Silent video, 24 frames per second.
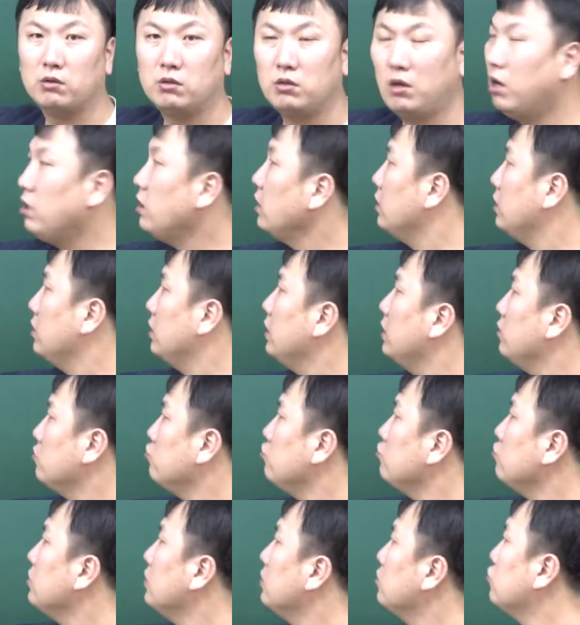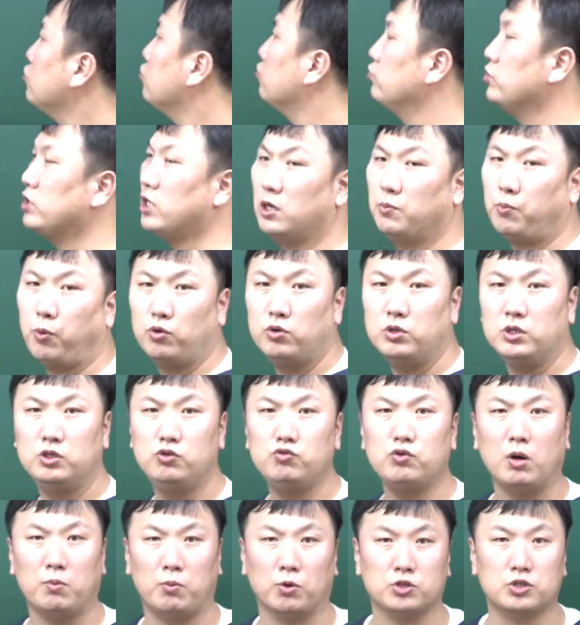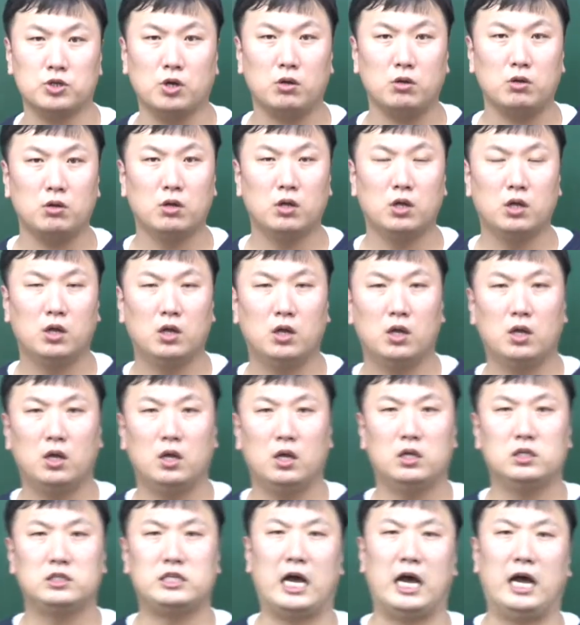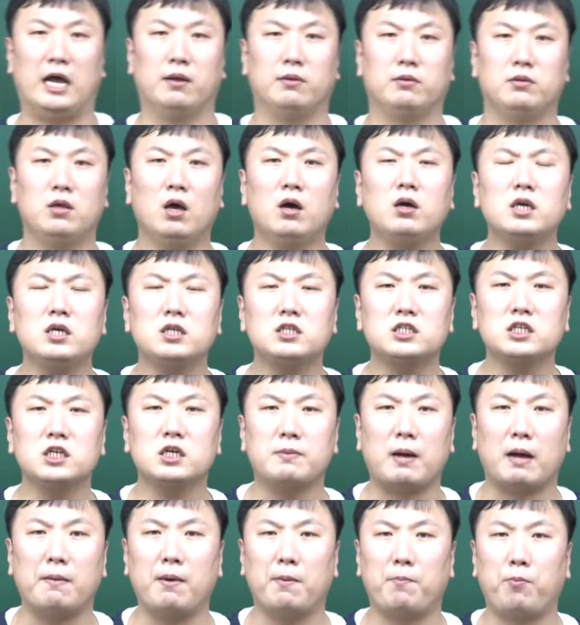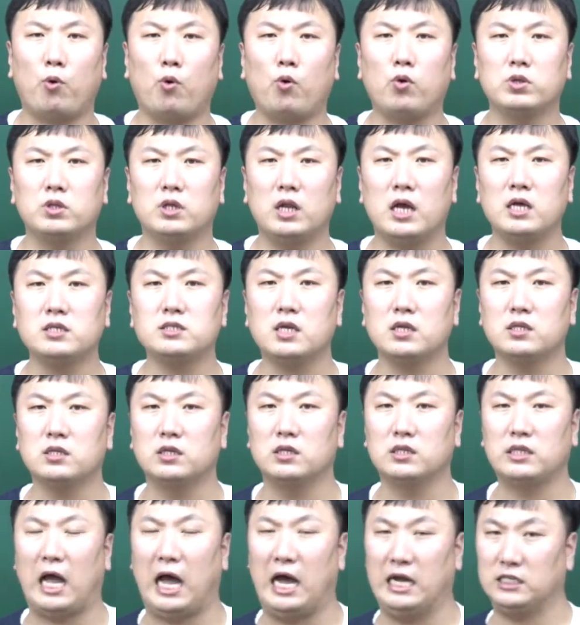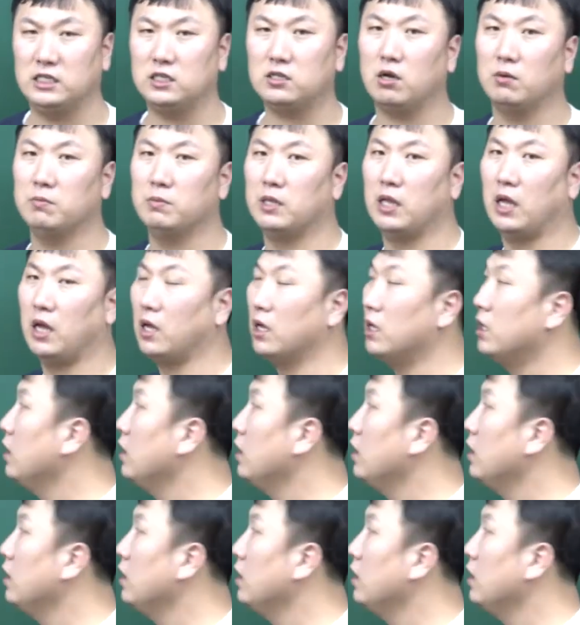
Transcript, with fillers: 여기는 이 수능 기출문제를 보는 이유가 뭐죠? 자, 여기 지금 아마 보고 있는 학생들은 다 아실 겁니다.